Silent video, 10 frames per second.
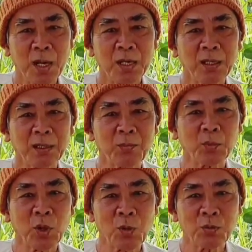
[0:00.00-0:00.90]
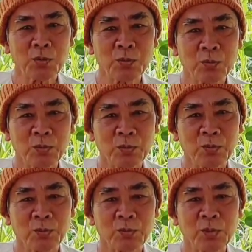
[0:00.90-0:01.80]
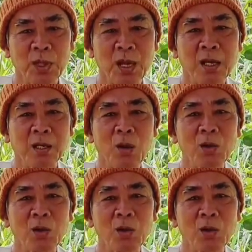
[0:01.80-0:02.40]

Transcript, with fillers: lấy cái tâm tốt để